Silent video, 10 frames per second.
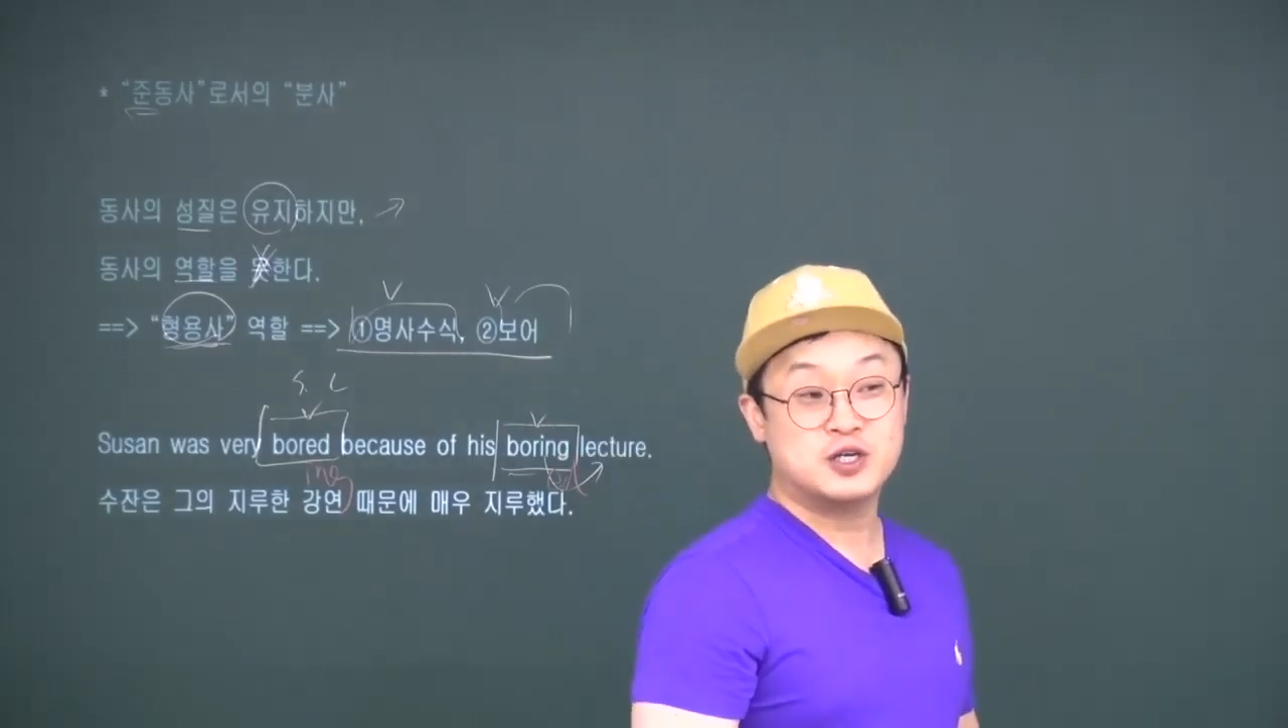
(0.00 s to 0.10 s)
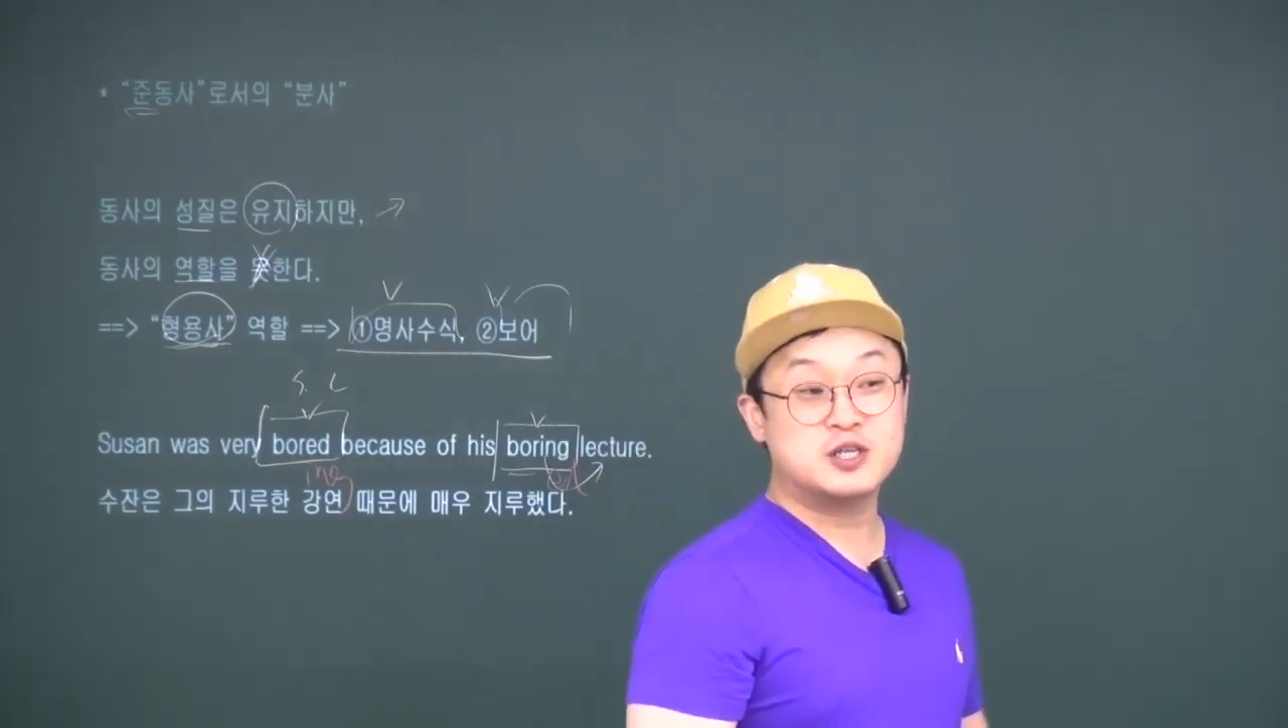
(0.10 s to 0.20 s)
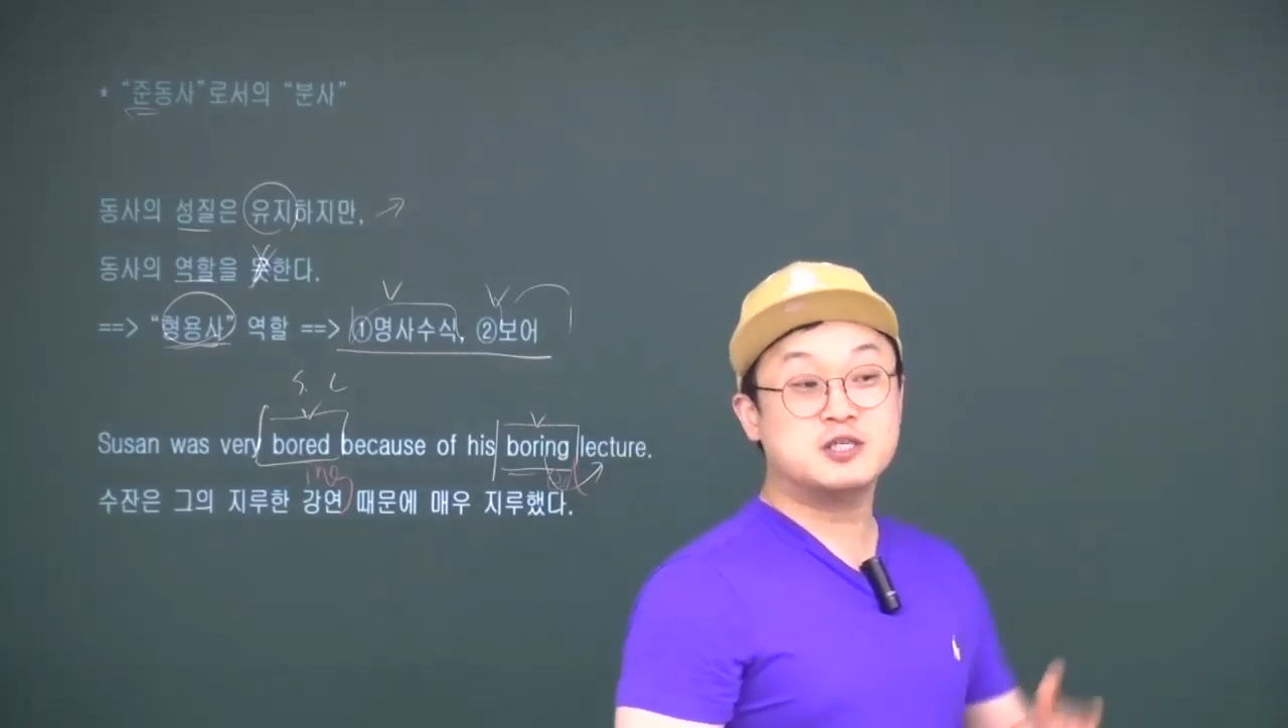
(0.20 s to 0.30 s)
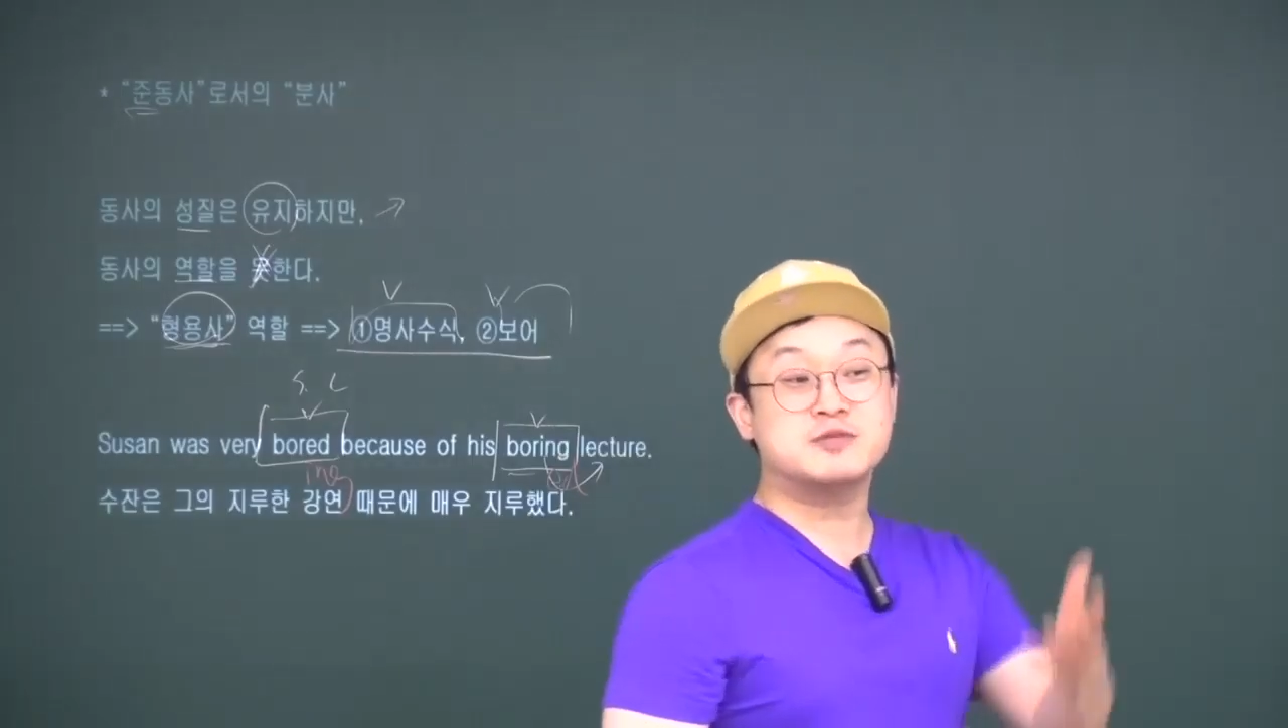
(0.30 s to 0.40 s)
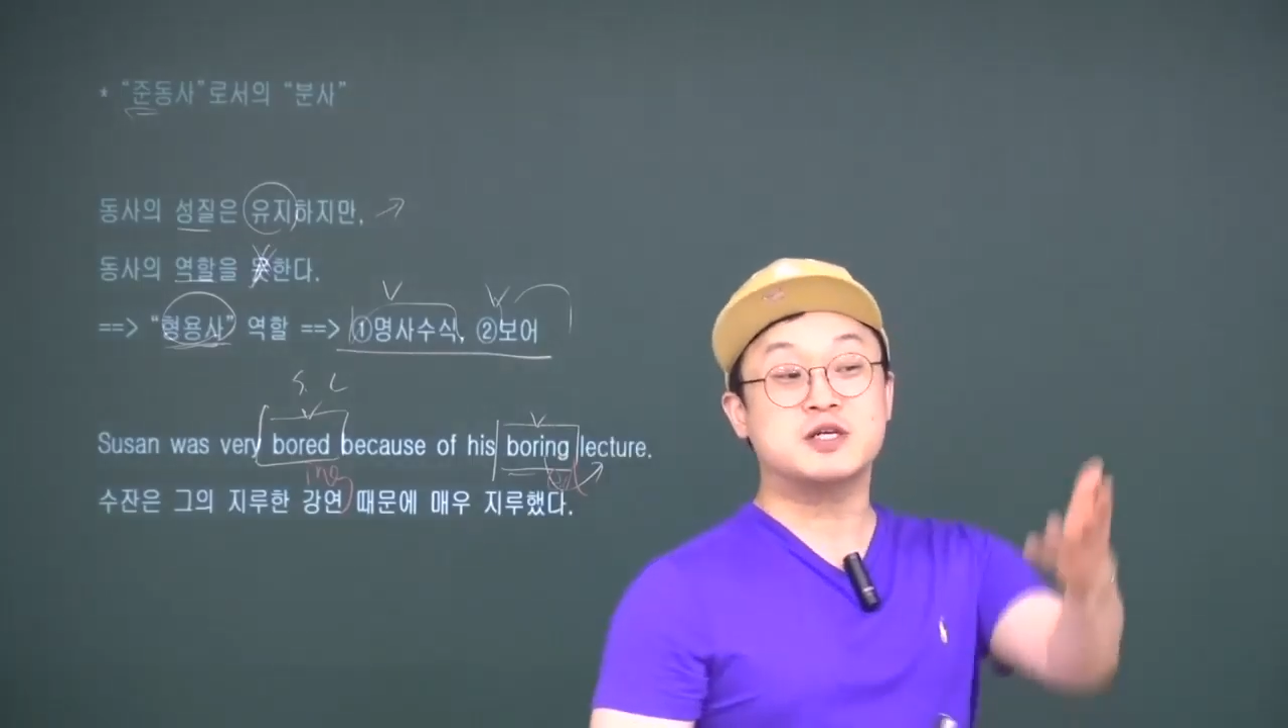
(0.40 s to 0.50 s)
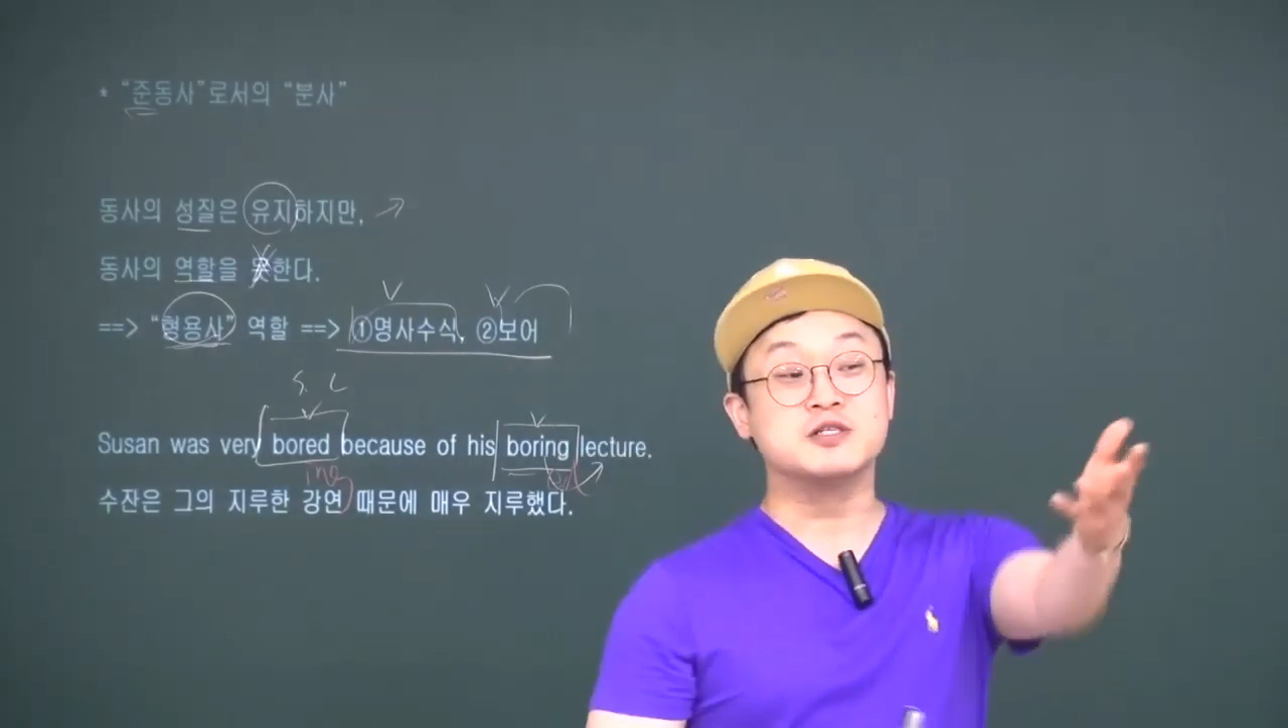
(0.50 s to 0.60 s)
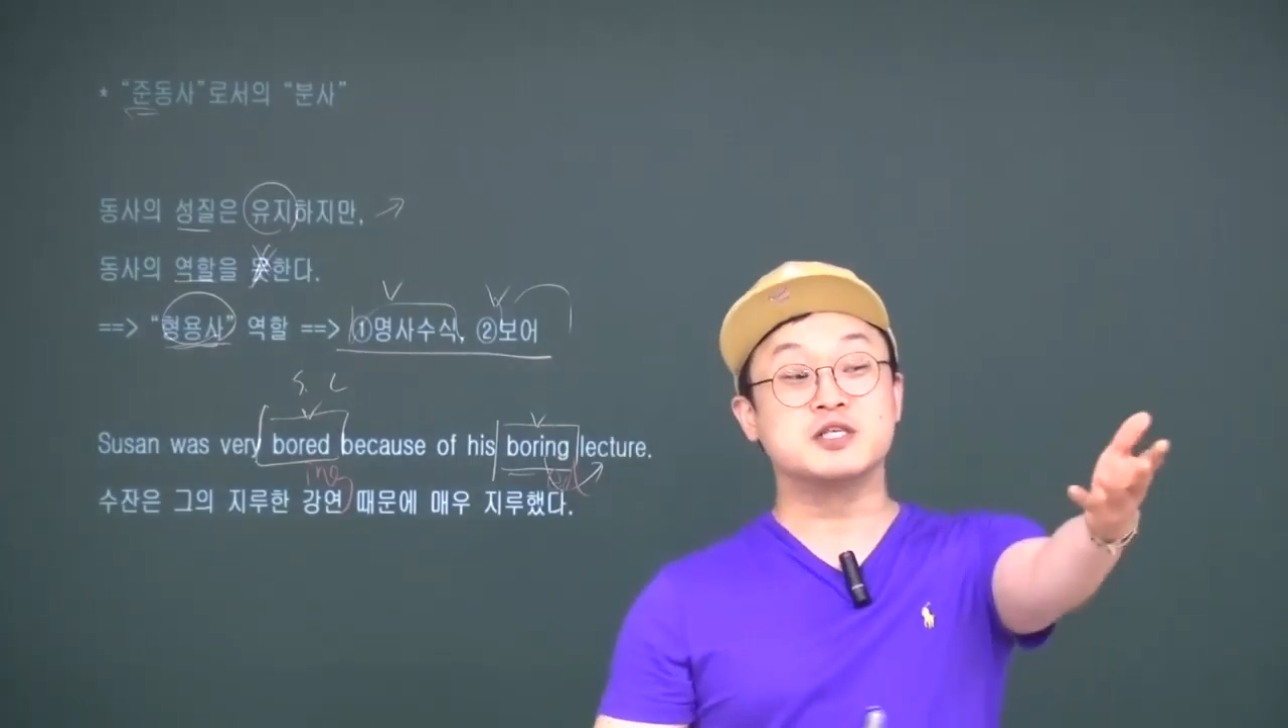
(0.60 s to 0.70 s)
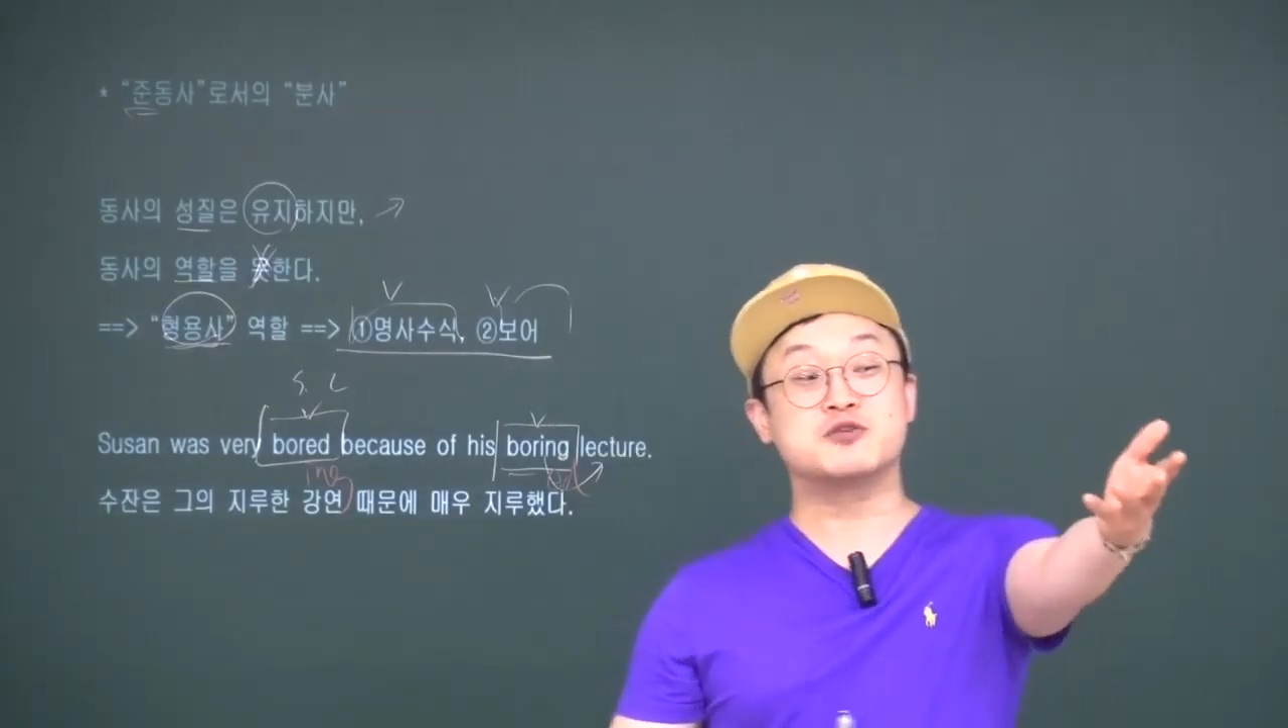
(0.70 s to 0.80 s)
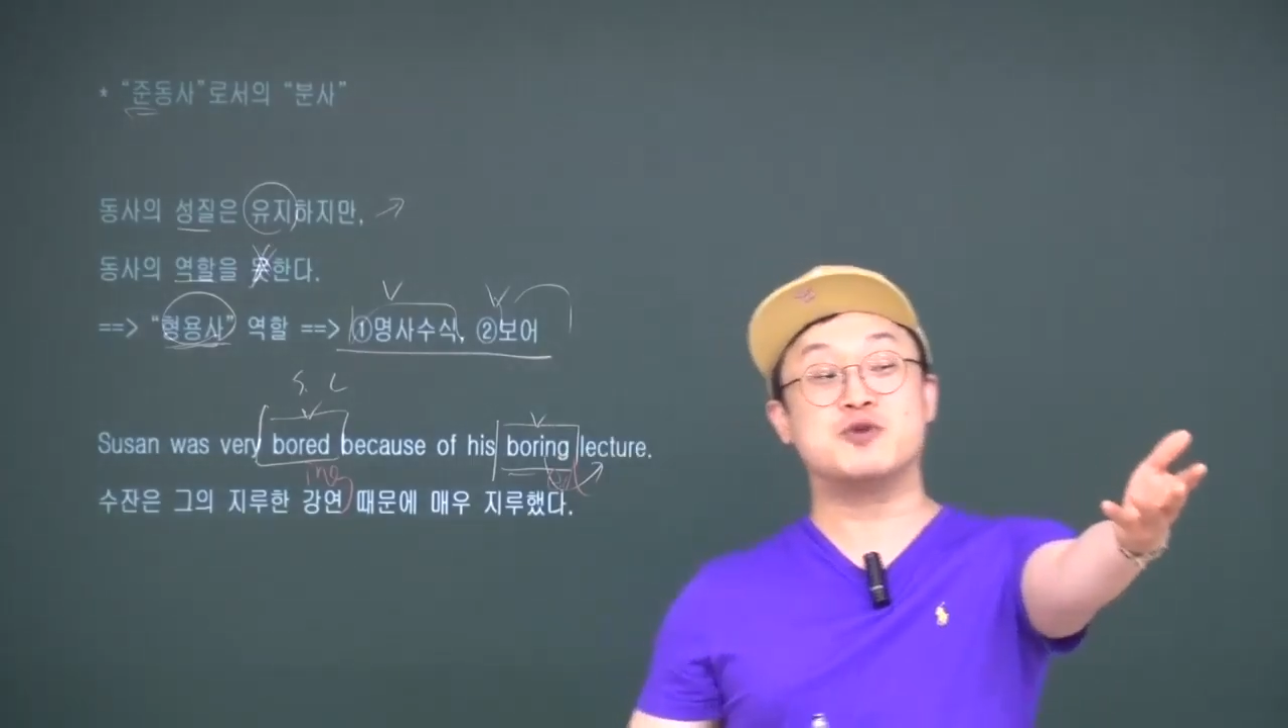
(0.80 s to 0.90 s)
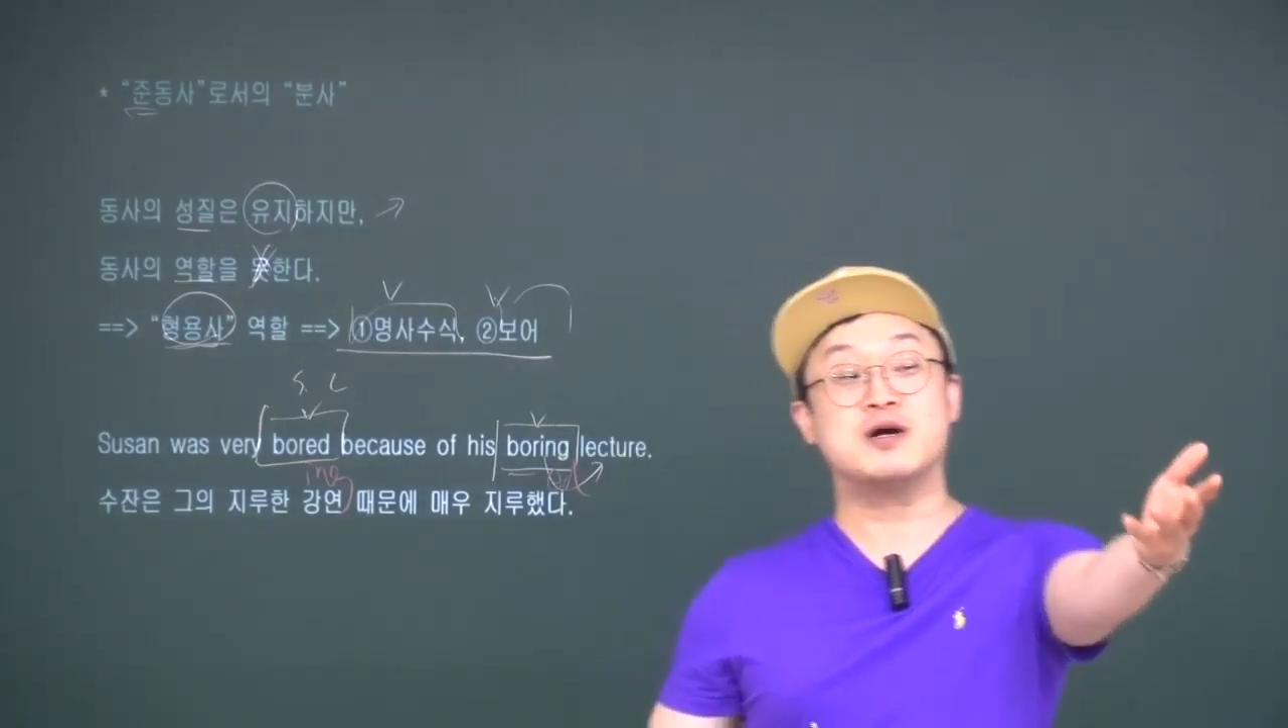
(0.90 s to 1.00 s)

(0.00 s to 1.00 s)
현재분사 언제 쓰